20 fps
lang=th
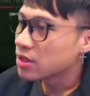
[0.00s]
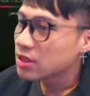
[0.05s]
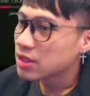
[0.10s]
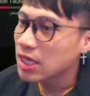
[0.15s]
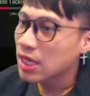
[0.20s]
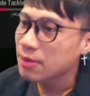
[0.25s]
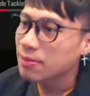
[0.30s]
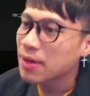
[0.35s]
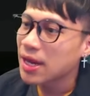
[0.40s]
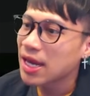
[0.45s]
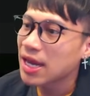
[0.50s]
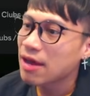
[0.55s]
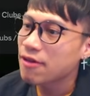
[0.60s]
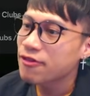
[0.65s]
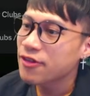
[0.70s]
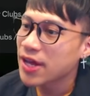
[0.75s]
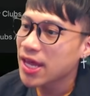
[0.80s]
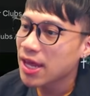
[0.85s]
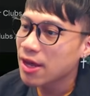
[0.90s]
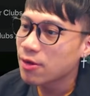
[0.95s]
ถัดมาลา
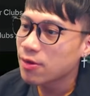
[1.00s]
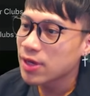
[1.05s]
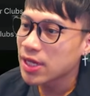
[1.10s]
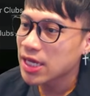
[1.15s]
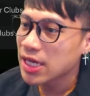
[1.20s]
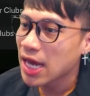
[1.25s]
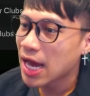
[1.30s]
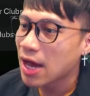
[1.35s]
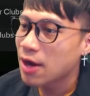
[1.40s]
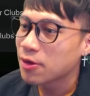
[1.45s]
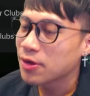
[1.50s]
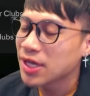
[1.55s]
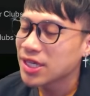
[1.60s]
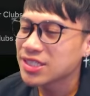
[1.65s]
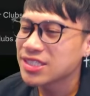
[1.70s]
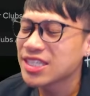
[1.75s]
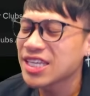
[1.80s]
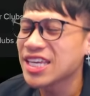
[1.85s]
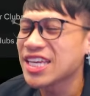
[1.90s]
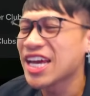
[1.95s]
ฟาเอลหลีเอาได้
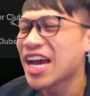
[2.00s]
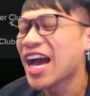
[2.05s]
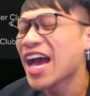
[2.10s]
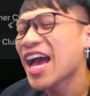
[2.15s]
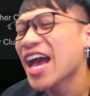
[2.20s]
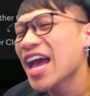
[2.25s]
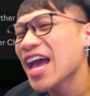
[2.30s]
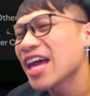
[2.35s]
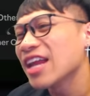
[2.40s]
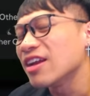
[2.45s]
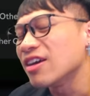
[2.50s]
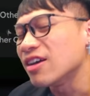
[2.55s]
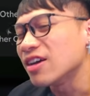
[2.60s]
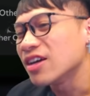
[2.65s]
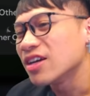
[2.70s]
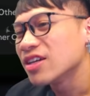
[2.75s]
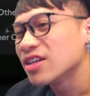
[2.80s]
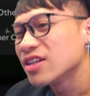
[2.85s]
4-5 เหรอ